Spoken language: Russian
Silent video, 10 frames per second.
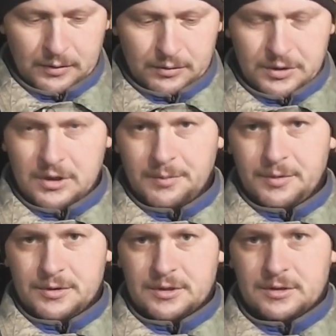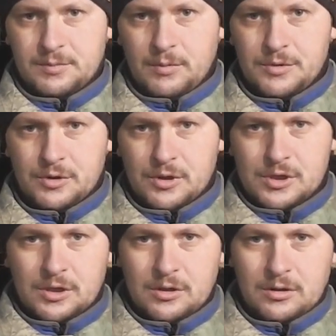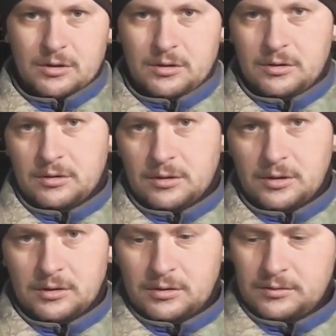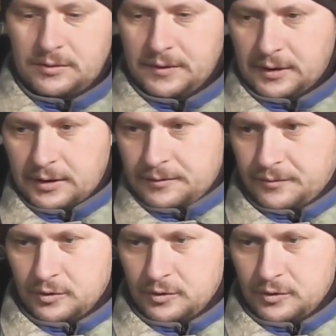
Вот и крепилось это с помощью крышек э, к дверке.